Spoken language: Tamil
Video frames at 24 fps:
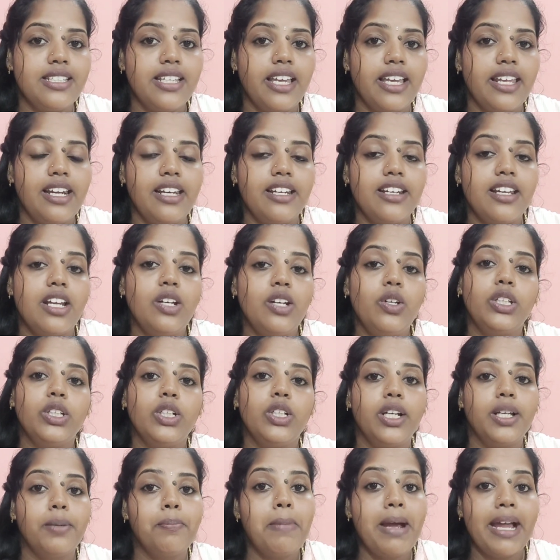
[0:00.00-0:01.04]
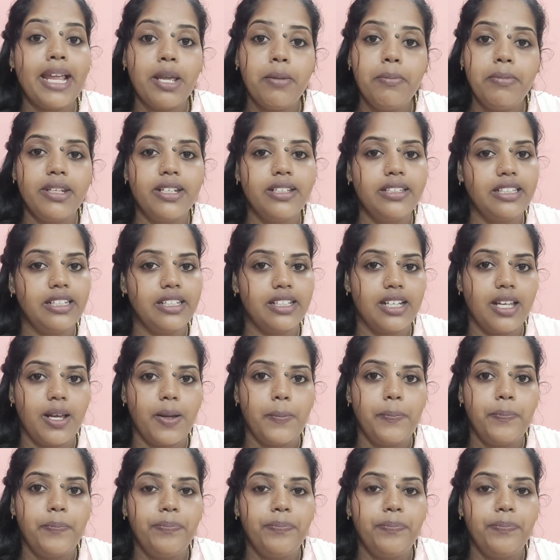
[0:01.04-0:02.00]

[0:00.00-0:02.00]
சேரலைனாலும் அதுக்கான பயம் இருந்திருக்கலாம்